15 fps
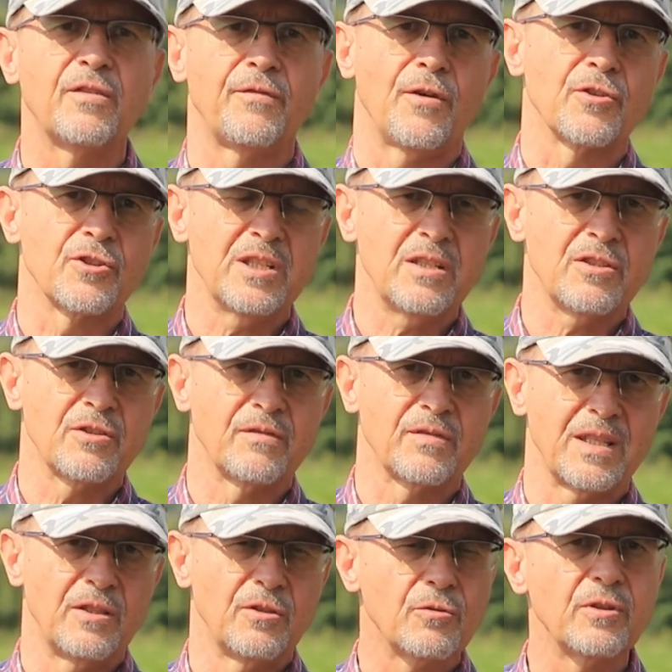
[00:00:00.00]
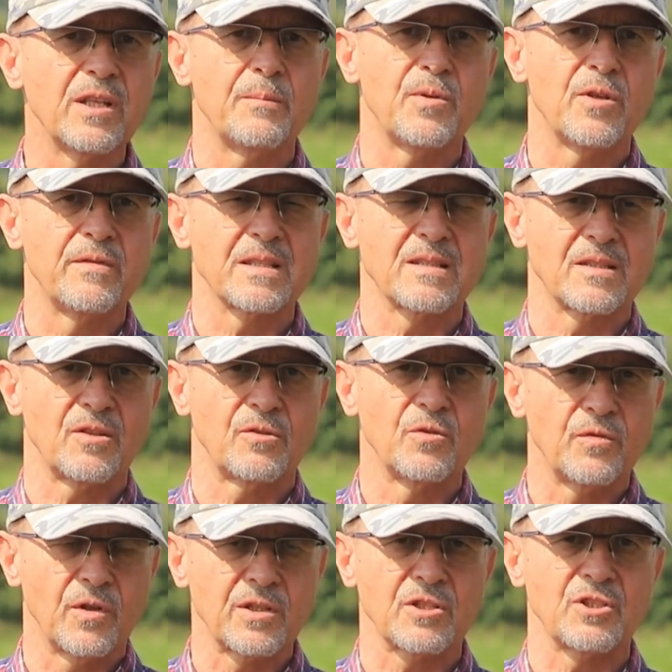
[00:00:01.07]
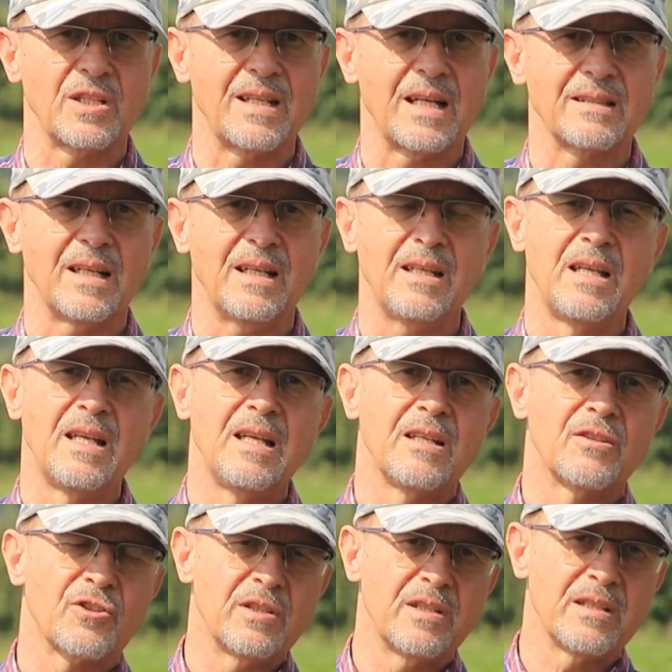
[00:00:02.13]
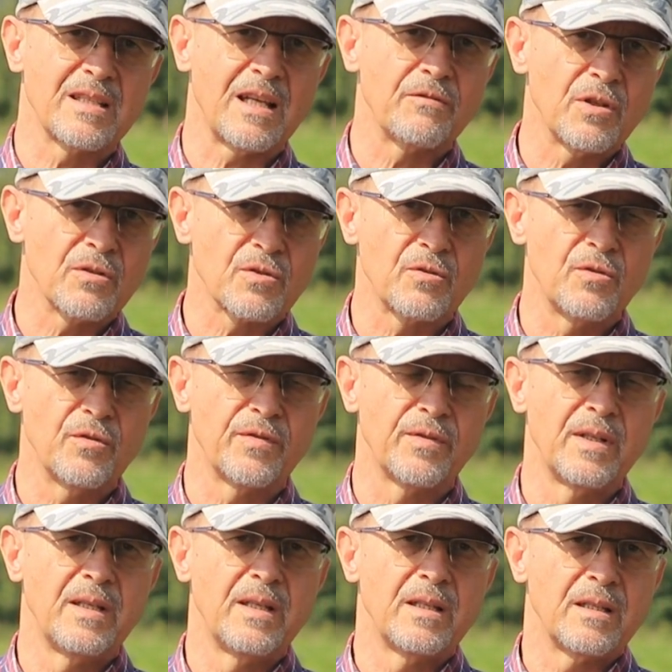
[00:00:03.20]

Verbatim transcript: tworzyć, w tej drugiej połowie sezonu, w okresie lata, czyli zawiązków